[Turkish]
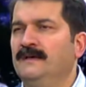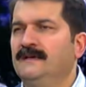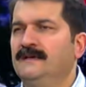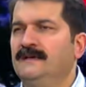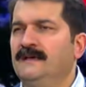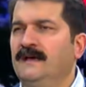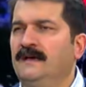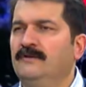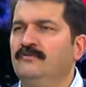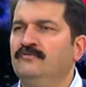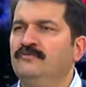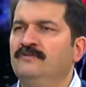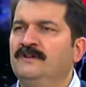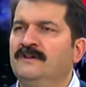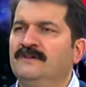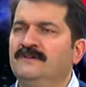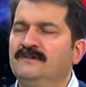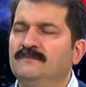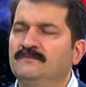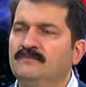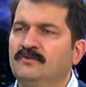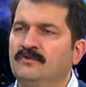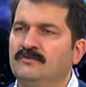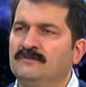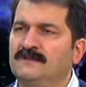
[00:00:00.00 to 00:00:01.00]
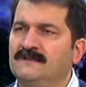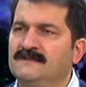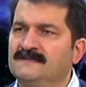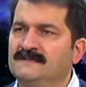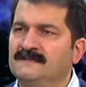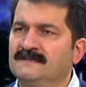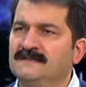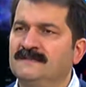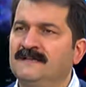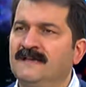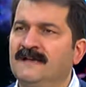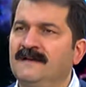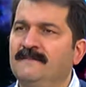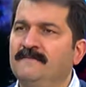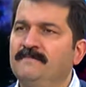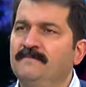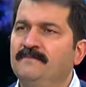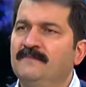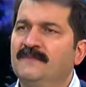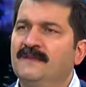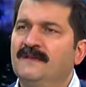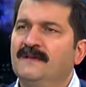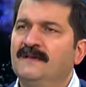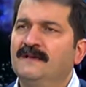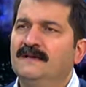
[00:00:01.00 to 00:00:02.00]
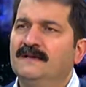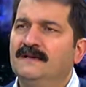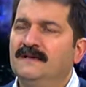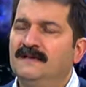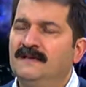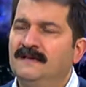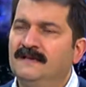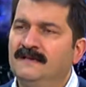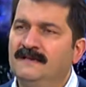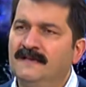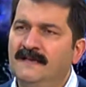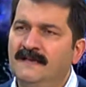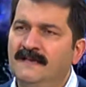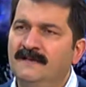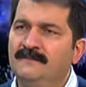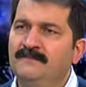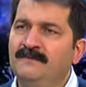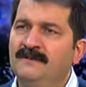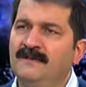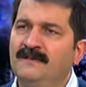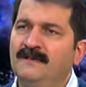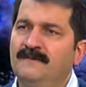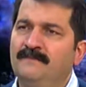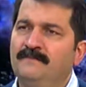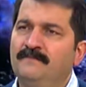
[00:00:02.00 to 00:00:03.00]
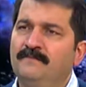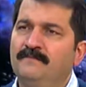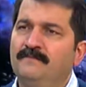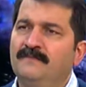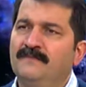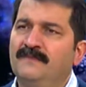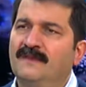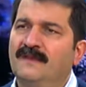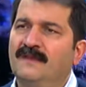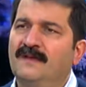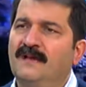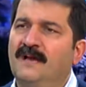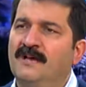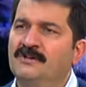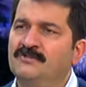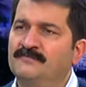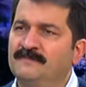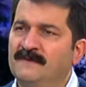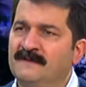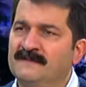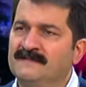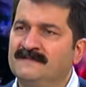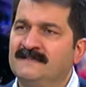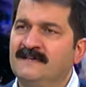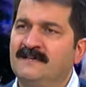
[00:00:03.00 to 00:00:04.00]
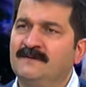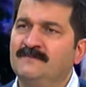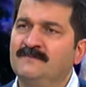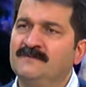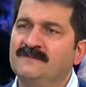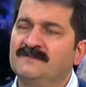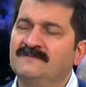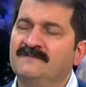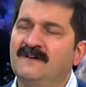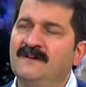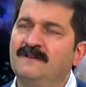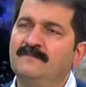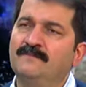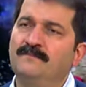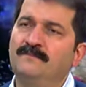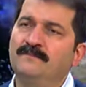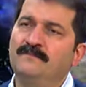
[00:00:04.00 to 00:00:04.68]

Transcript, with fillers: Yani üretim noktasında e, ne gibi aşmazlarımız var?